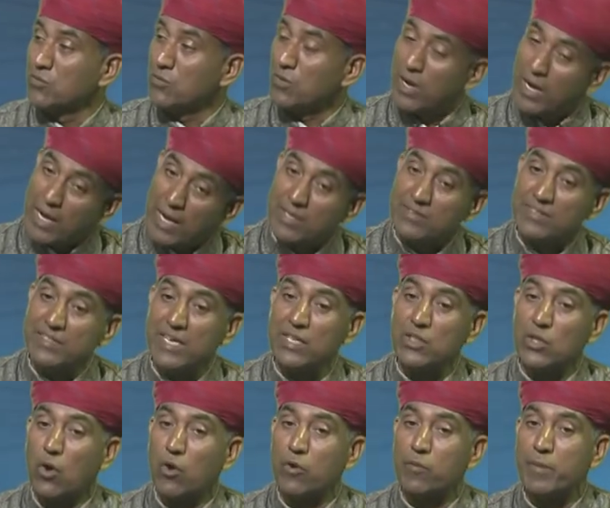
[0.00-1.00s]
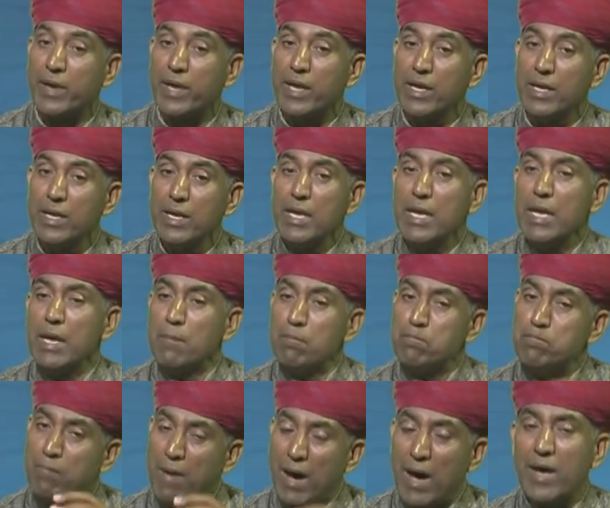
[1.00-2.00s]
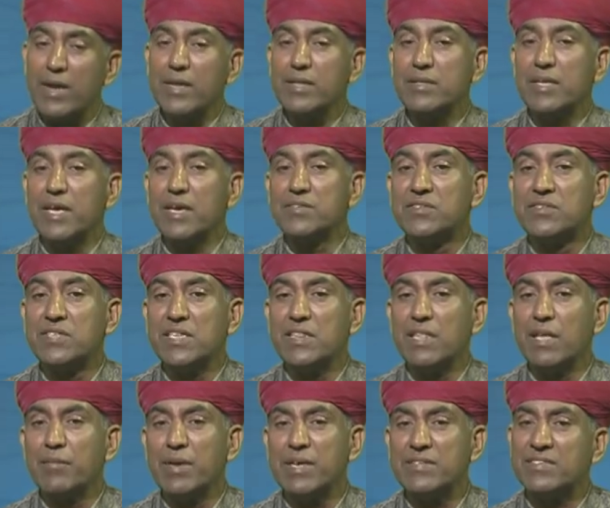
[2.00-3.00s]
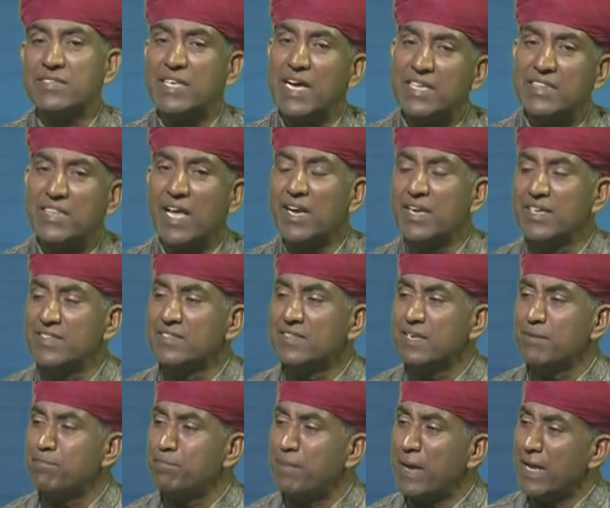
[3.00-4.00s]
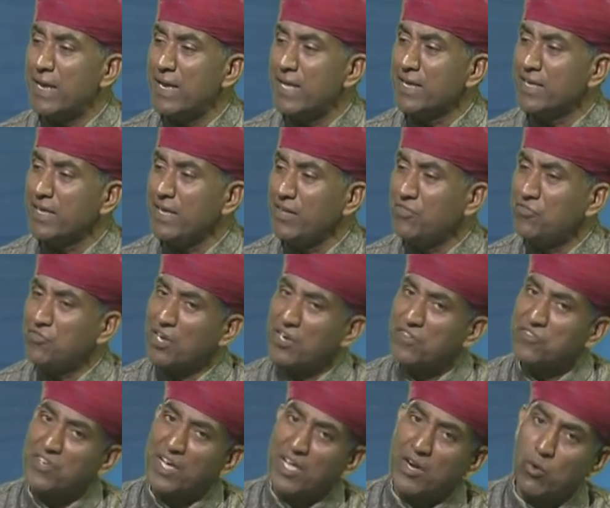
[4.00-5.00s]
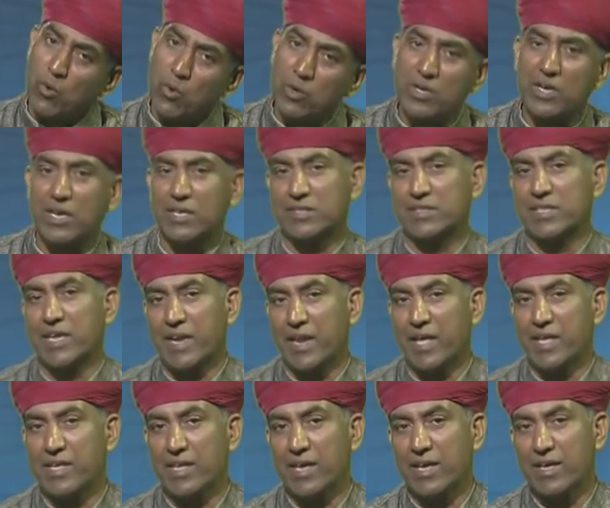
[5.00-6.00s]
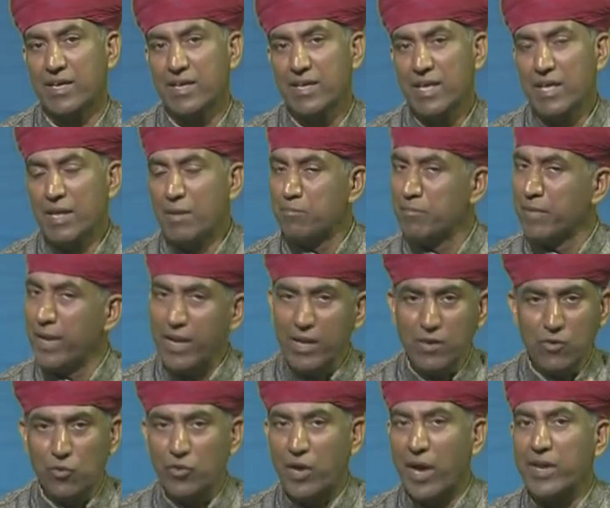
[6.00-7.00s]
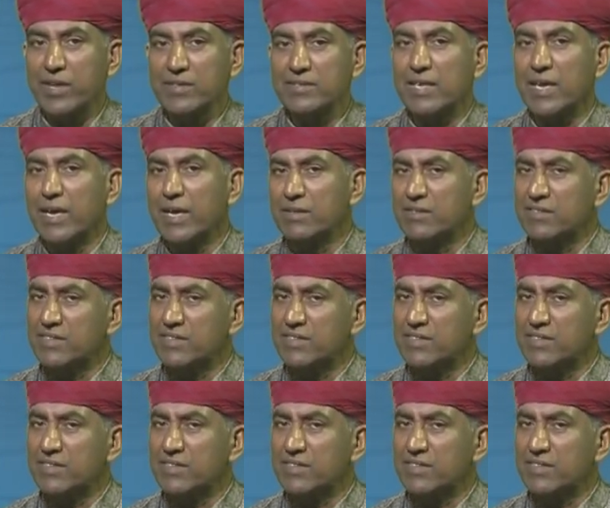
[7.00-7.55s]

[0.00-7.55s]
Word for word: हूं आज के दौर में हम्म। भारत की स्थिति में सैतालीस से पहले की चर्चा लोग करते नहीं है हम्म, हम्म। मेरी गुजारिश है